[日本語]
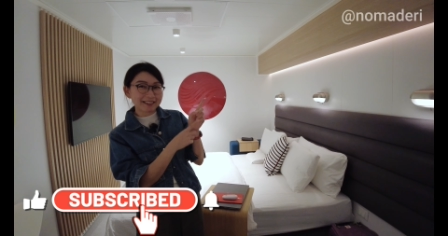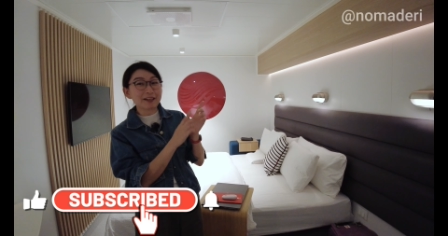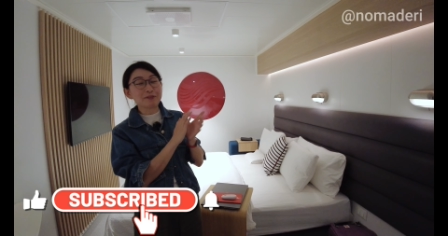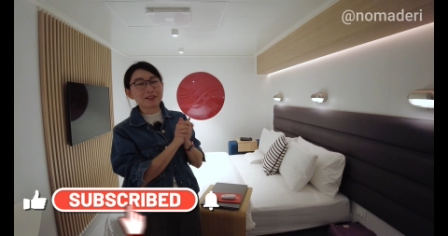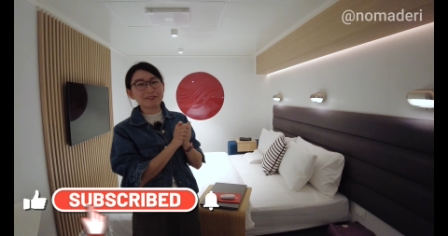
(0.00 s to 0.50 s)

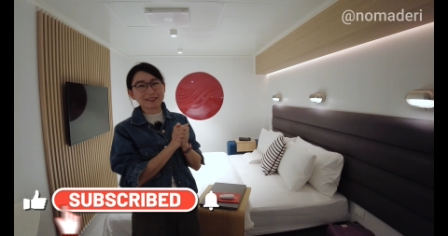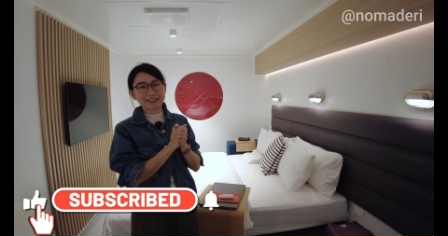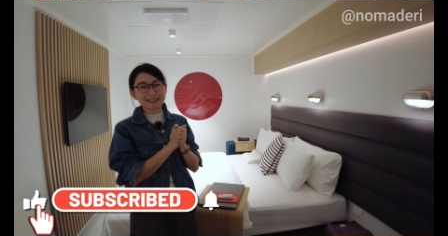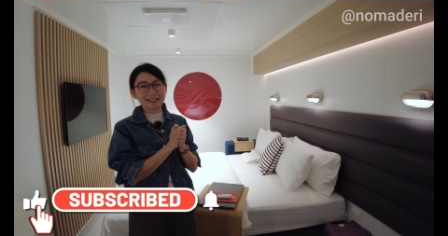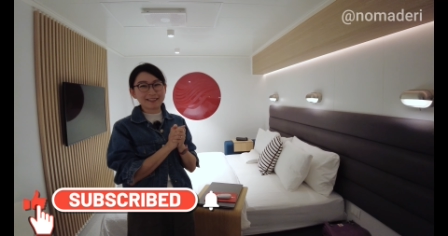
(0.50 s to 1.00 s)
最後まで見てく
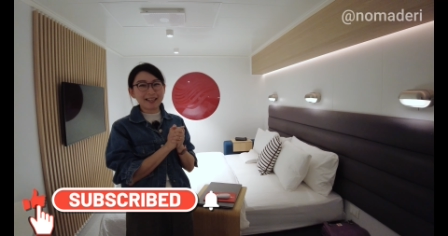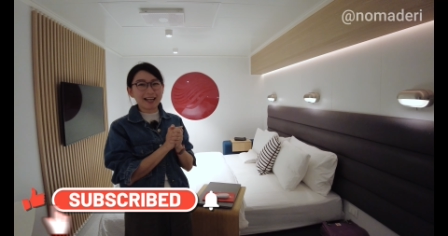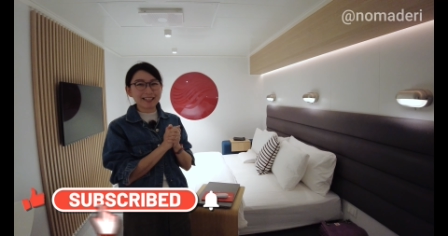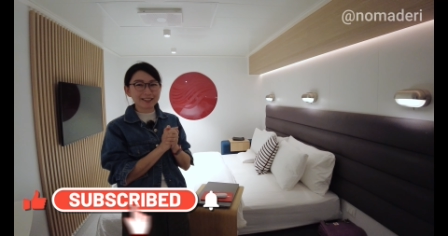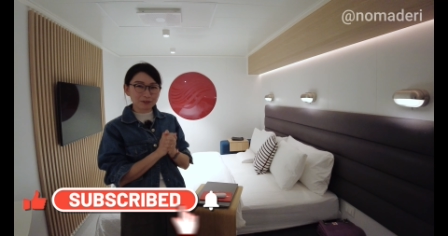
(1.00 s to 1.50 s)
ださって
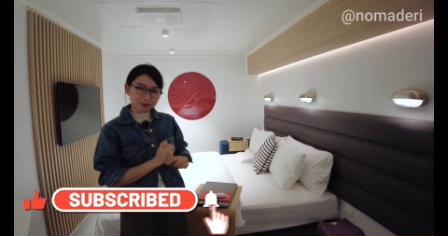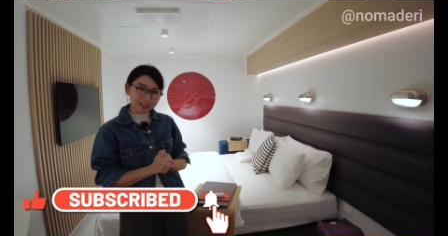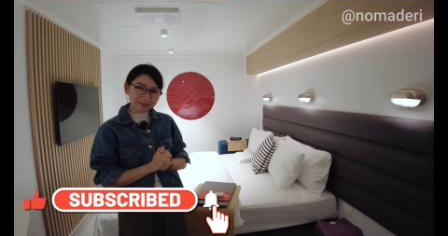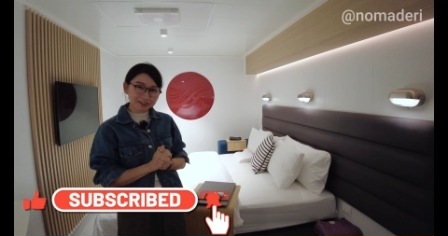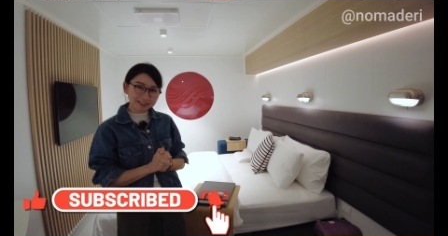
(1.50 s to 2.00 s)
ありがとうご
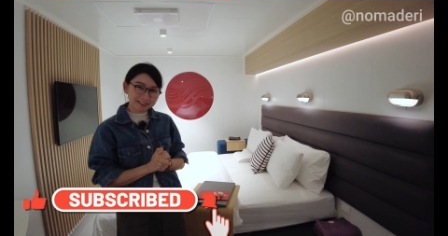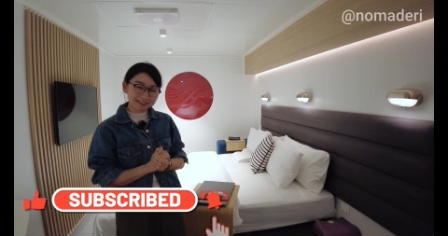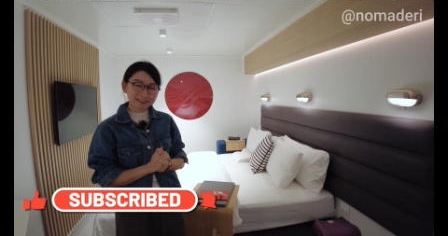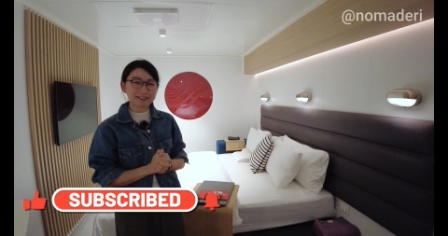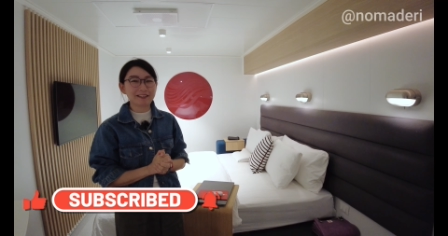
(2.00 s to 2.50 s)
ざいます
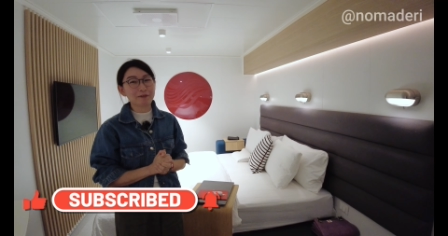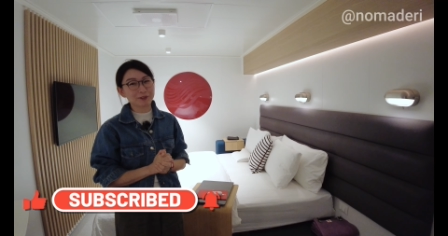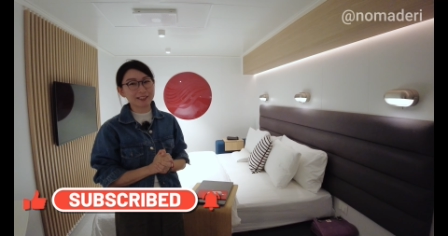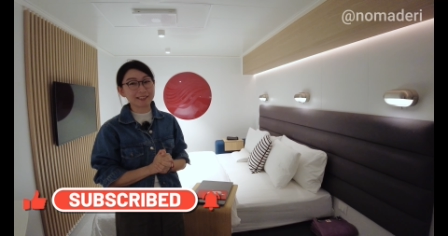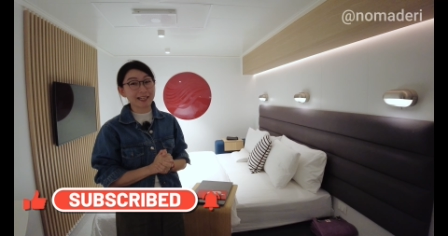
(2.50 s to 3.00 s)
ではま
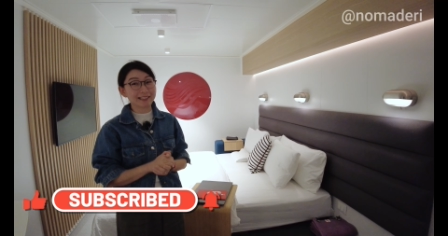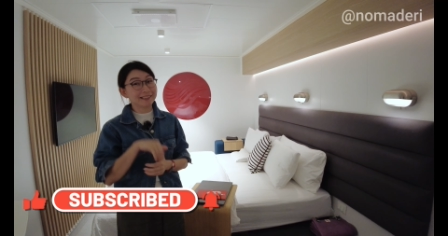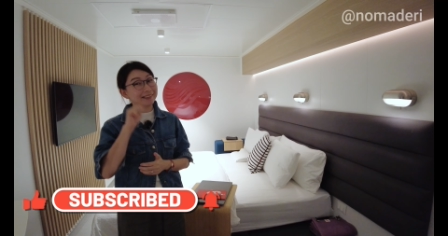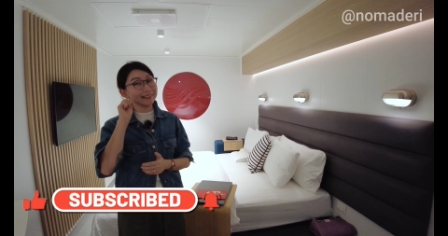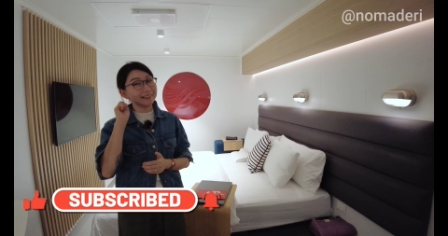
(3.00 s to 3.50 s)
た次回
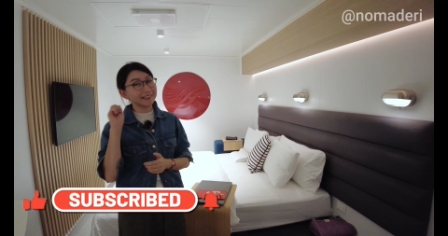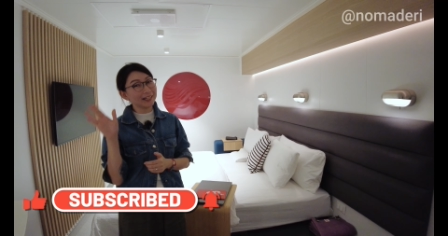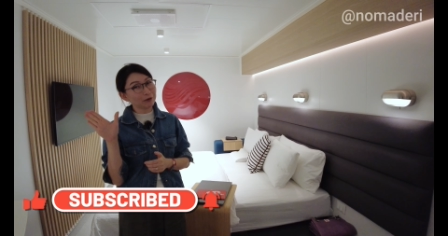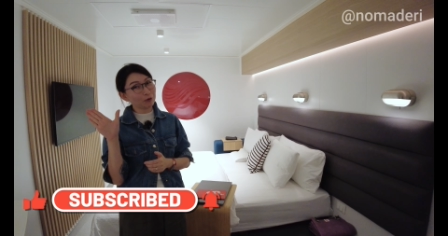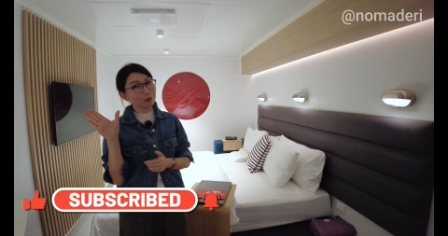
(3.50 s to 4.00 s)

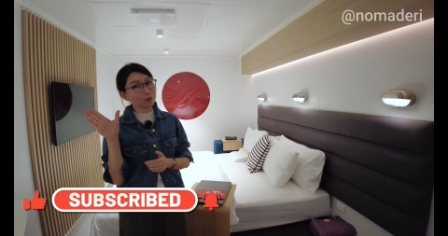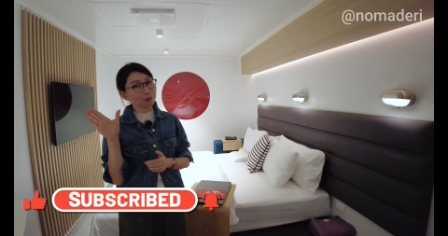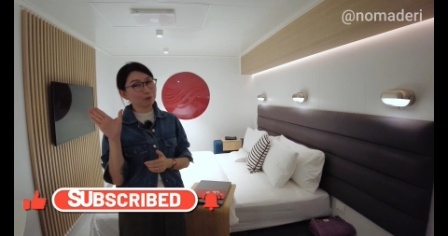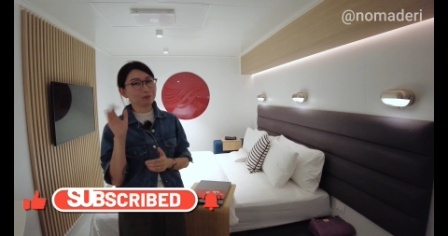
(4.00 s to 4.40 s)
チャオ